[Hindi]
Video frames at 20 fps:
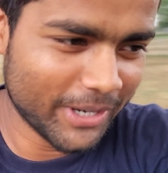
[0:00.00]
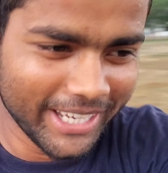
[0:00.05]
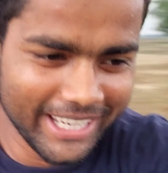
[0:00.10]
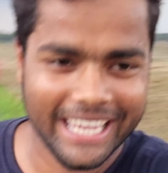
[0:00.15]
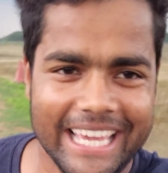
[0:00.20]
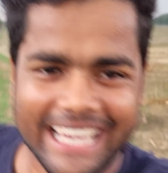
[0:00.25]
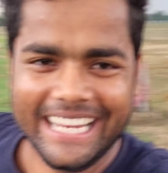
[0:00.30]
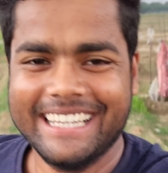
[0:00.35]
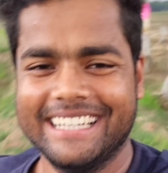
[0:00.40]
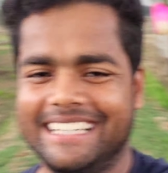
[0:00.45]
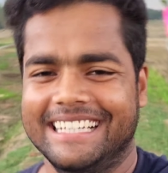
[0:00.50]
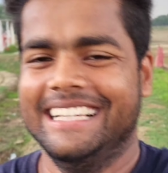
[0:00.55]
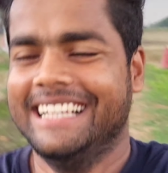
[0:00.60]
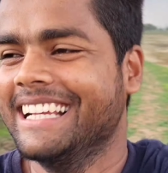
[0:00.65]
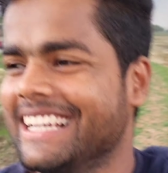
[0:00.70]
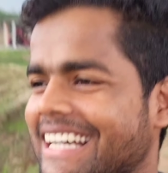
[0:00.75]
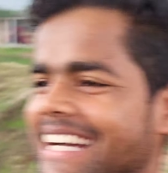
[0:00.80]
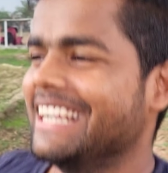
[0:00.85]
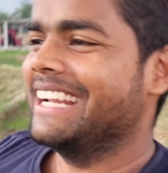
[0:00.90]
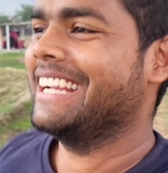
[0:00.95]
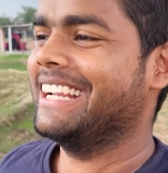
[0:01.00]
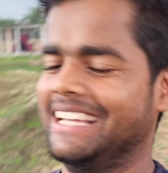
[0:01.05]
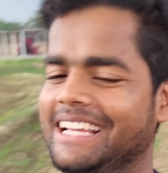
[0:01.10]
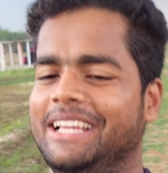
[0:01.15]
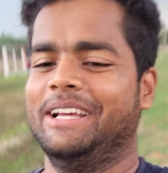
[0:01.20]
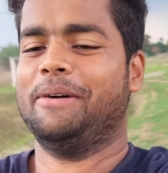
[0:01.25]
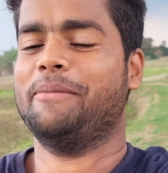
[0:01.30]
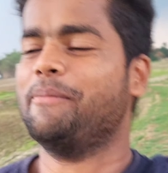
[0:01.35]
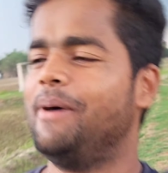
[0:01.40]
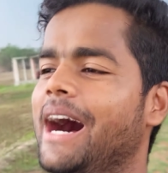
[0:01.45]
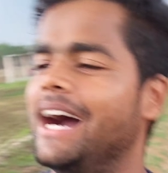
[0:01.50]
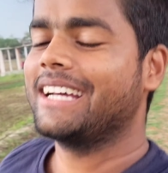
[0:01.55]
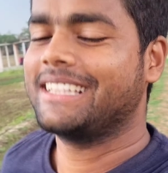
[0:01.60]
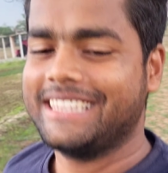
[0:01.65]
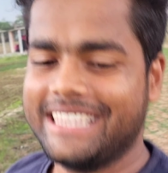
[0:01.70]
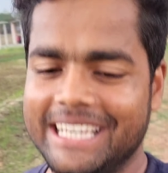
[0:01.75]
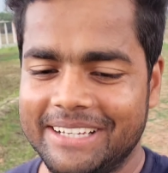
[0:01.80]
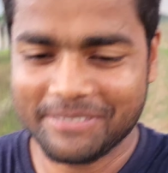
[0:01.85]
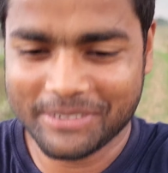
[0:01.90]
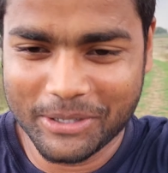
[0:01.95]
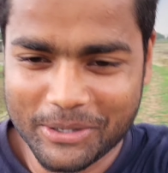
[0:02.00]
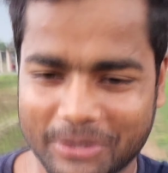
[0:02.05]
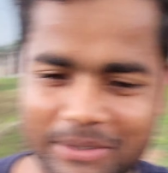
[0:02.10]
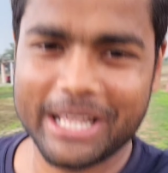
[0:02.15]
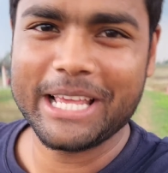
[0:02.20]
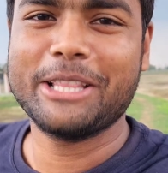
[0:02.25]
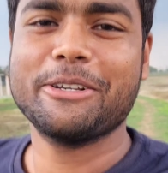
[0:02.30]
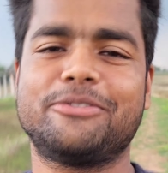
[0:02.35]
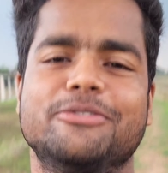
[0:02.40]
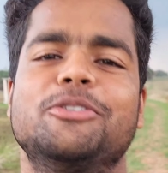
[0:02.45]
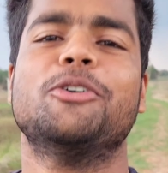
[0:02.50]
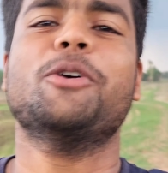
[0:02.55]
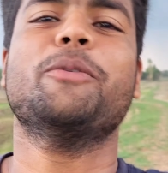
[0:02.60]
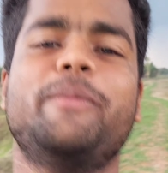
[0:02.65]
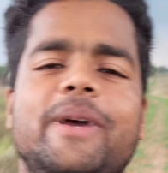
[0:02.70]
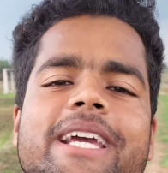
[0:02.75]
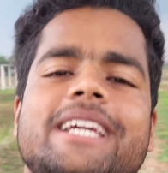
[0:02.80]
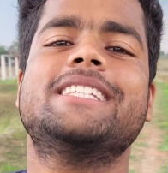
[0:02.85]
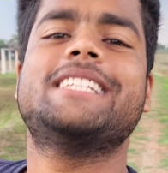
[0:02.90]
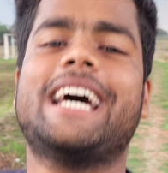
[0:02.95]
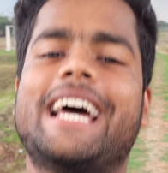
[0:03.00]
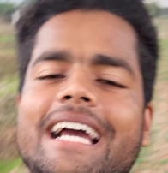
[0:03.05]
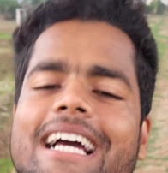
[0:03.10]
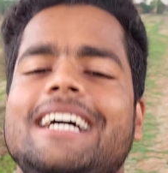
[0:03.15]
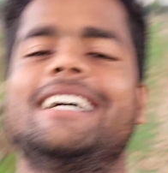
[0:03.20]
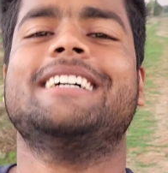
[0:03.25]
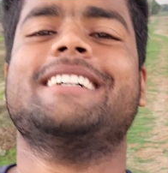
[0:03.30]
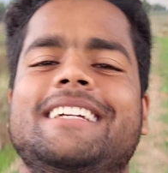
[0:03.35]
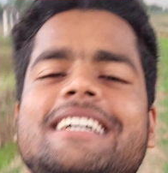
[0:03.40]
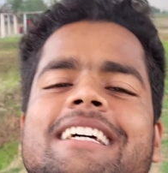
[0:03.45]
रही है भागते हैं हम लोग नहीं तो फ़ोन दिख जाएगा